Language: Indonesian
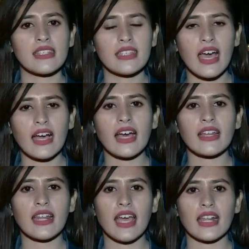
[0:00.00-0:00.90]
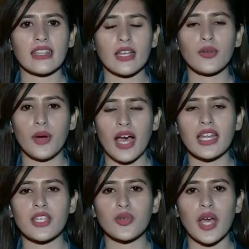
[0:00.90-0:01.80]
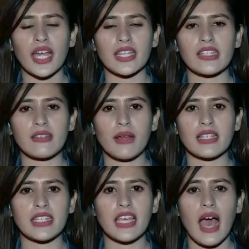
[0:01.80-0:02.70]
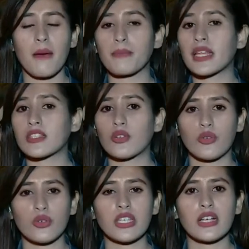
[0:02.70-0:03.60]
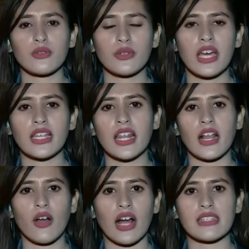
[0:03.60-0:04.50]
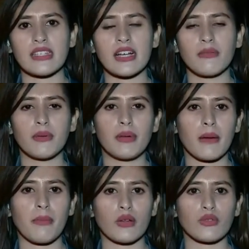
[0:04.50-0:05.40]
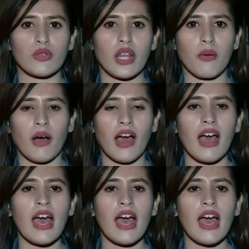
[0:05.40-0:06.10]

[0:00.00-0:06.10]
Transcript: Sedangkan dari RT 2 dan juga RT 11 ini hampir seluruhnya sudah direlokasi ke beberapa rusunawa.